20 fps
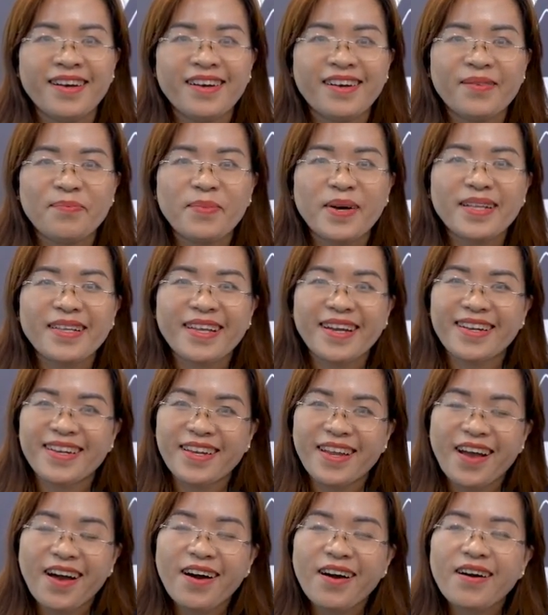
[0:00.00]
à, bên
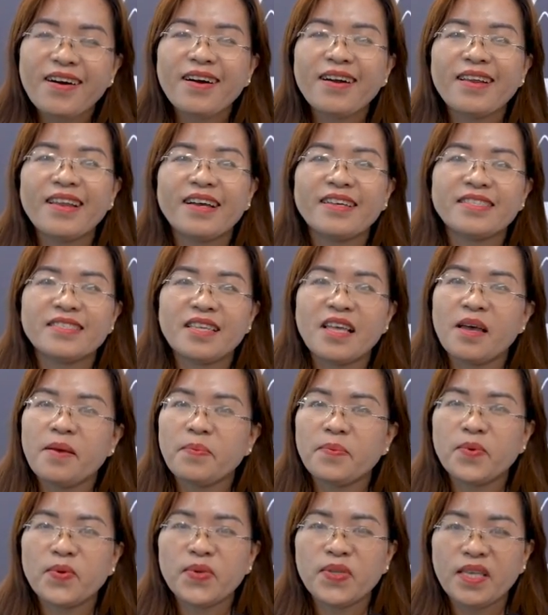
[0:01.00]
cạnh đó là
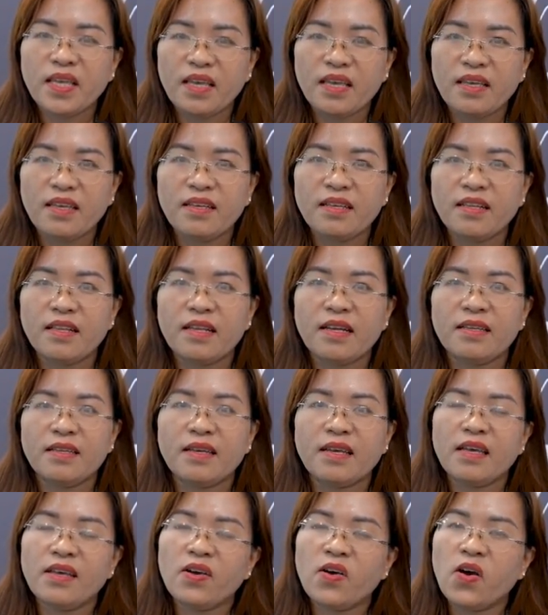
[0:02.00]
sếp của chị là
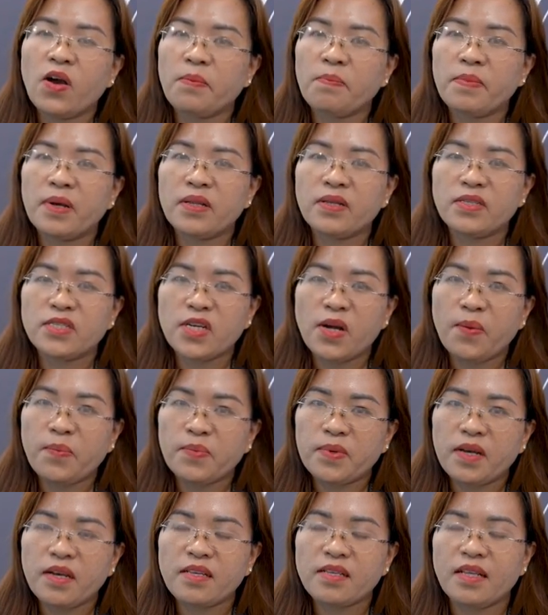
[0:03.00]
những cái khóa học bên
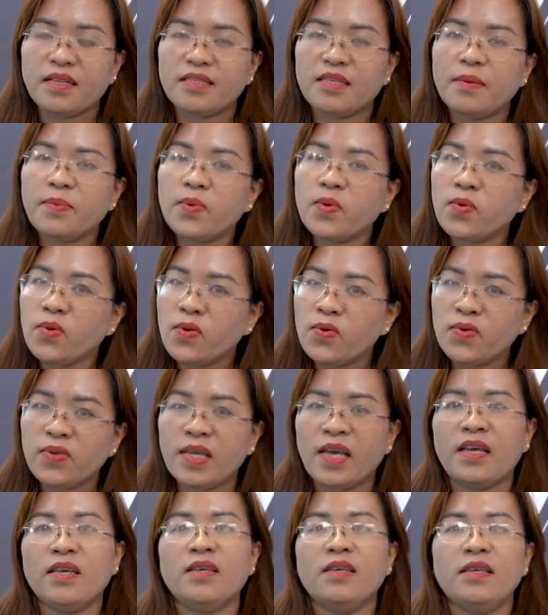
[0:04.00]
trong đó là sếp luôn
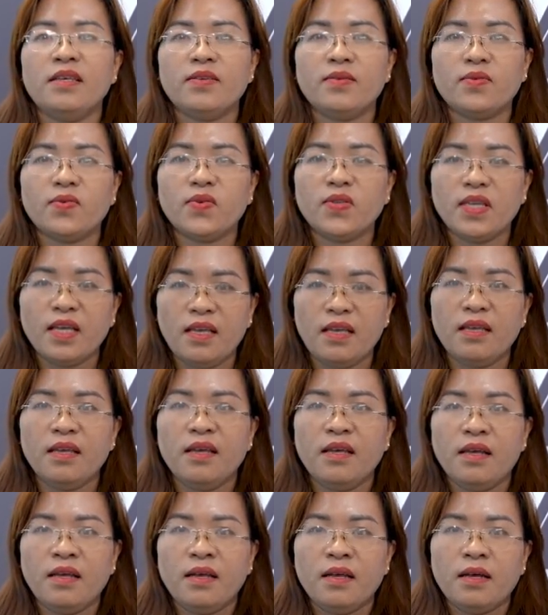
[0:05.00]
luôn dạy tụi chị
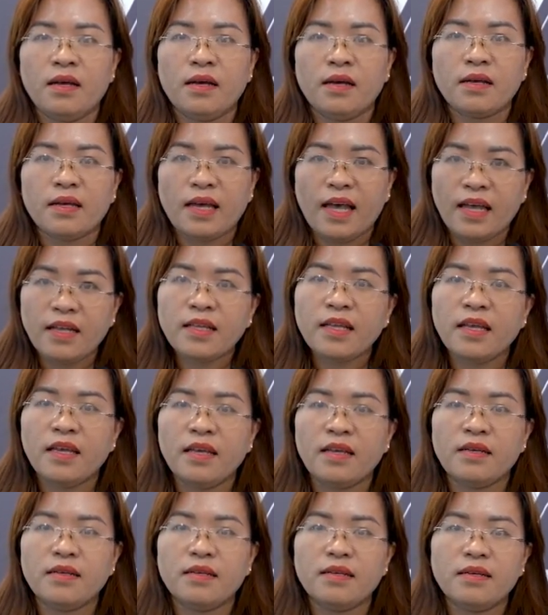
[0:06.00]
à, cải
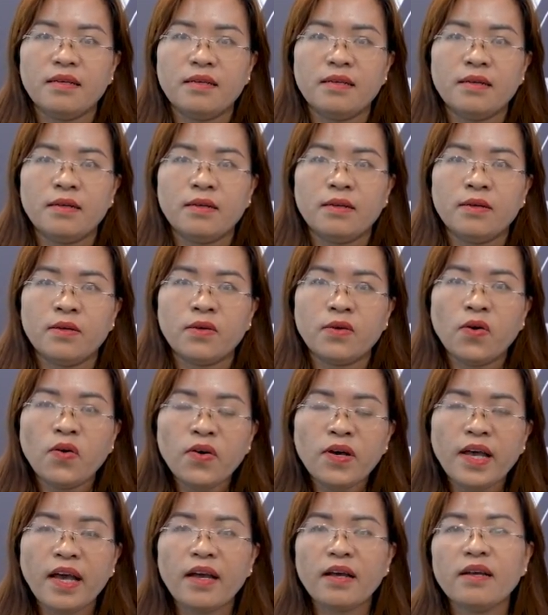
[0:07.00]
thiện
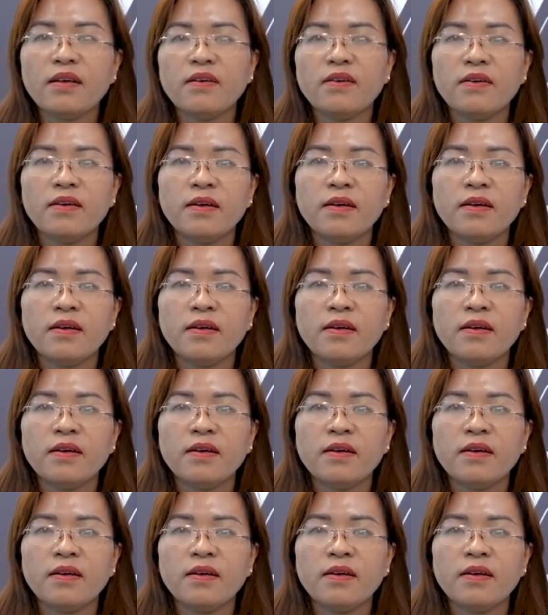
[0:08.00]
cố gắng